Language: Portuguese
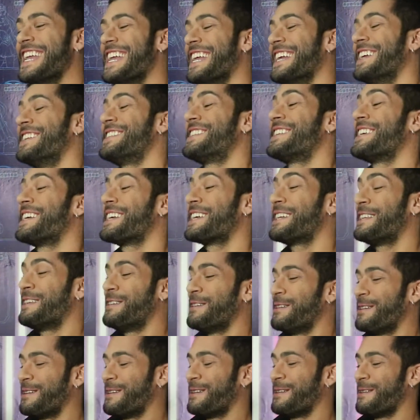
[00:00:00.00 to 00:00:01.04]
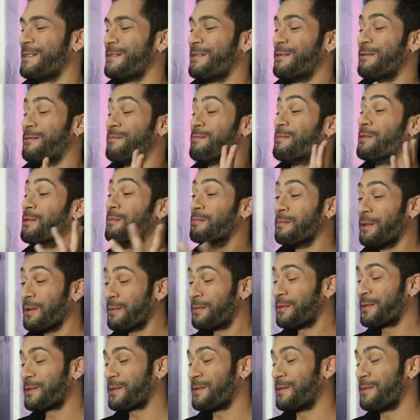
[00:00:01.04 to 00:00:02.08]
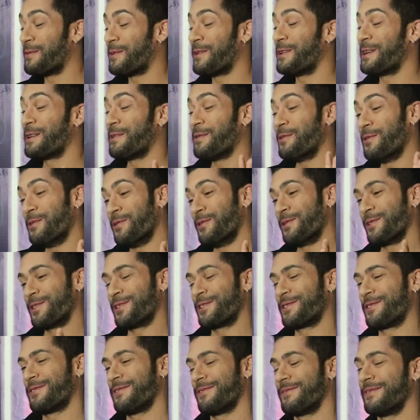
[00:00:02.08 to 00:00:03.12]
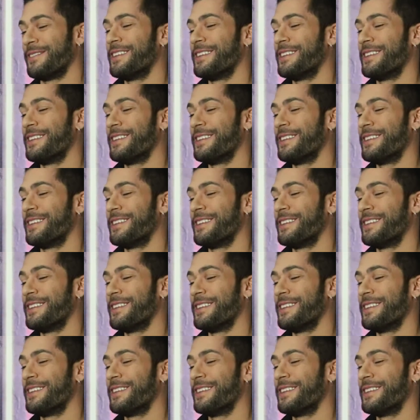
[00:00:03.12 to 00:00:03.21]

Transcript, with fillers: Eu tinha aquele... O meu pogobol era o roxo.